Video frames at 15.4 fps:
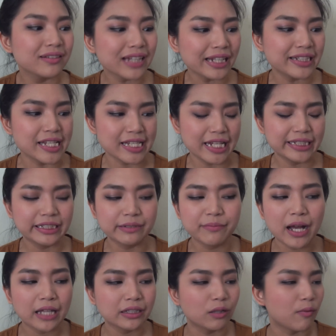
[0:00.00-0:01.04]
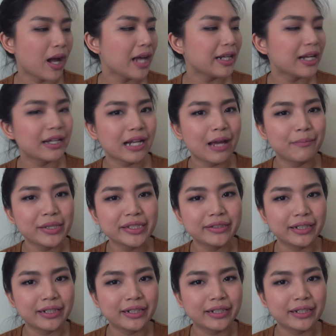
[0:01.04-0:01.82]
ยตัดสินใจซื้อมา แต่ว่าแนะนำให้